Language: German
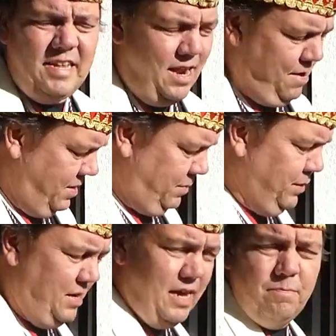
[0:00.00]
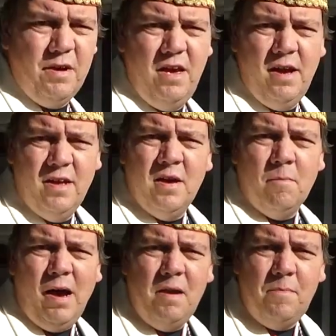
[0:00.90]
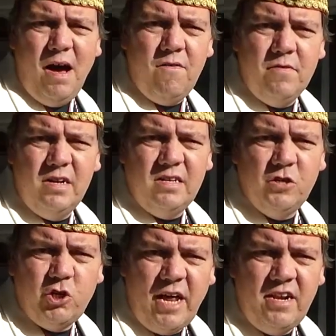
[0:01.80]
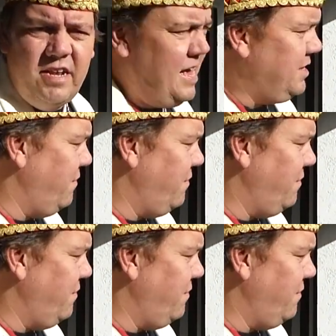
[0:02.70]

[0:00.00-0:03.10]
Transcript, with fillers: dann aber jetzt muss ich erstmal hier mein Bier aufmachen. Also wir starten die erste